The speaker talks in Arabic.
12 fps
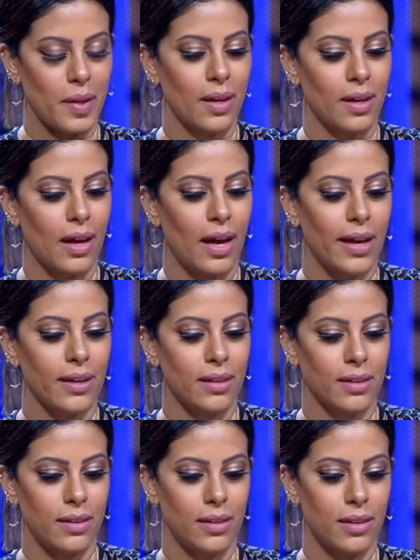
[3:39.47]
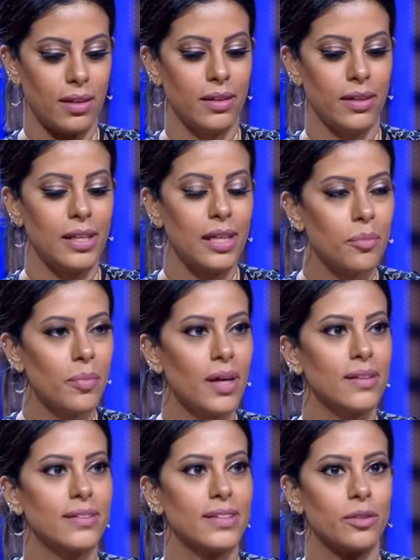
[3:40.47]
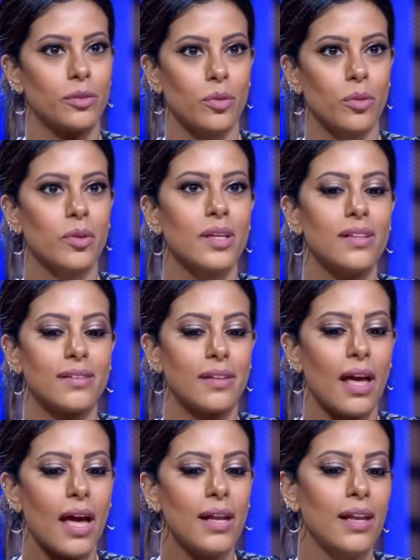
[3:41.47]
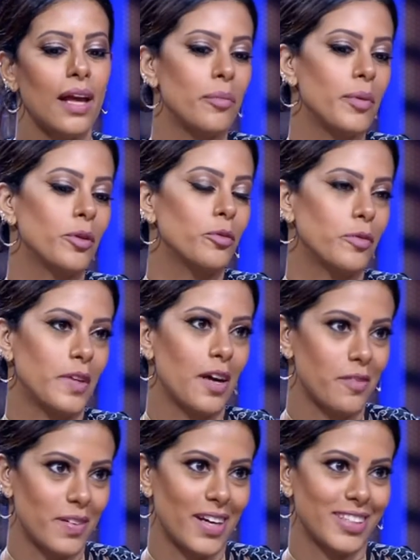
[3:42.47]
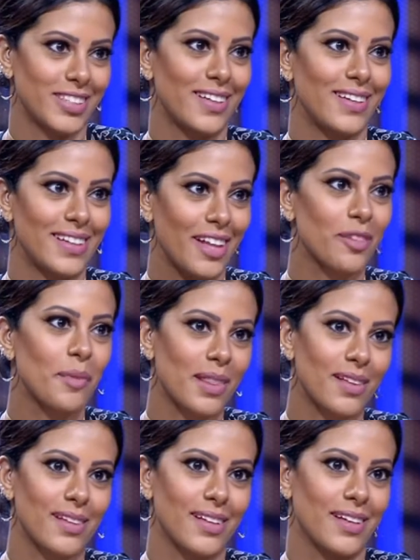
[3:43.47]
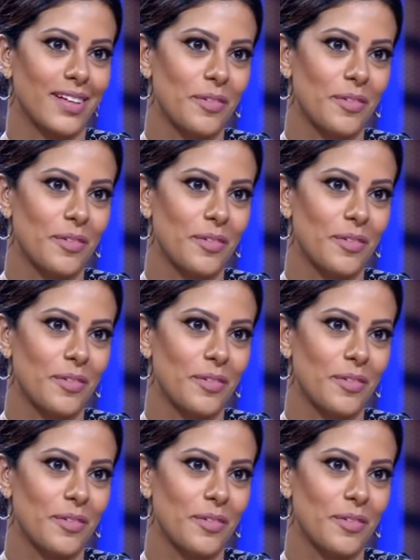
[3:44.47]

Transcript: آه، حق العلب مالتي وقلت الا ابي يكون فيها فراشه لان تمثلني